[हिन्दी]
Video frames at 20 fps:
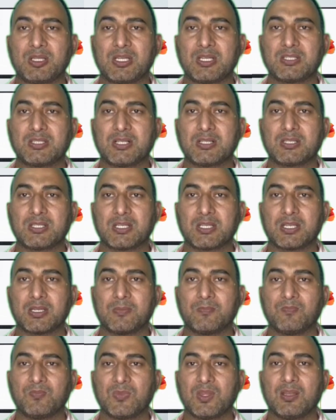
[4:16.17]
पता चल सके
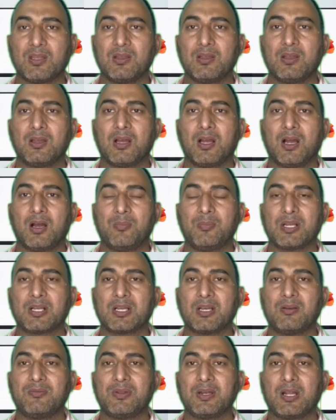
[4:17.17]
अब मैं
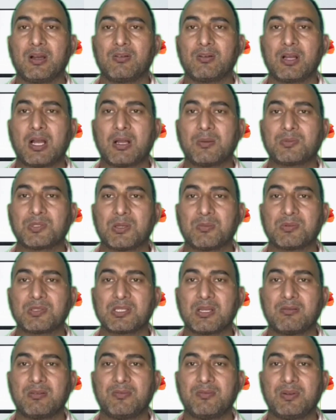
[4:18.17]
कल फिर आऊंगा आप सबके
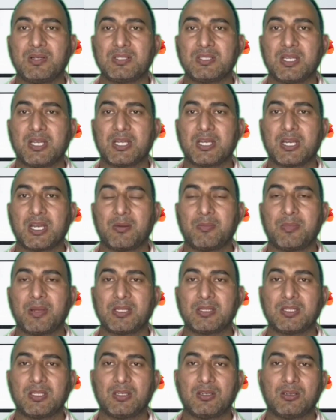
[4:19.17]
सामने फिर से एक नया
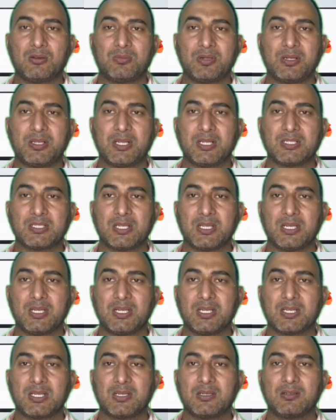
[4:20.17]
बेहतरीन और बढ़िया शेयर
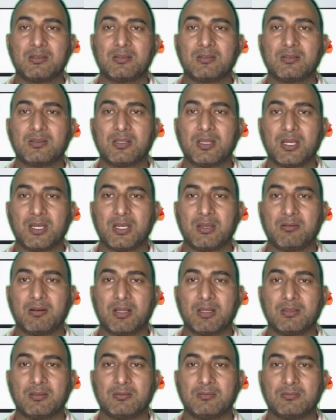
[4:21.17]
लेकर धन्यवाद